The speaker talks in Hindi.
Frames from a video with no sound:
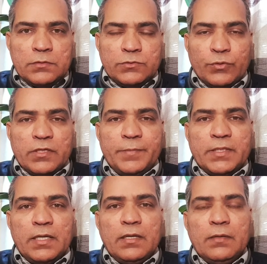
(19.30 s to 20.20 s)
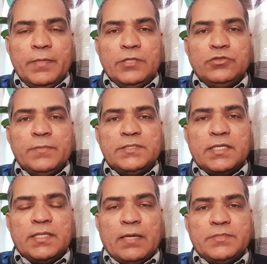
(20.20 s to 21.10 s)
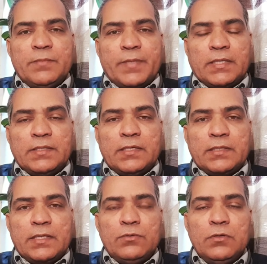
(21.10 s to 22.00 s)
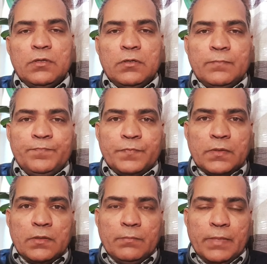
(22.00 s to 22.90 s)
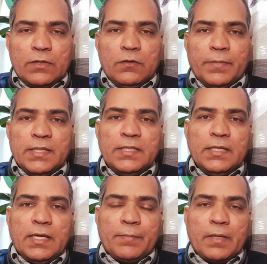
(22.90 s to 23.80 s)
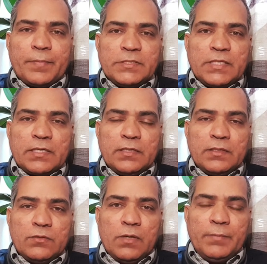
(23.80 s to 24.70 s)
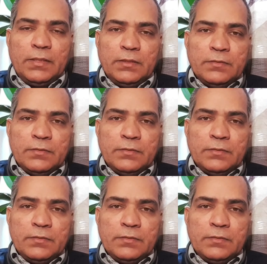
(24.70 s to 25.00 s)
स्वर्ग पिता मैं यीशु मसीह के नाम से प्रार्थना करता हूं मेरे को बल दे आपका प्रचार करने को आमीन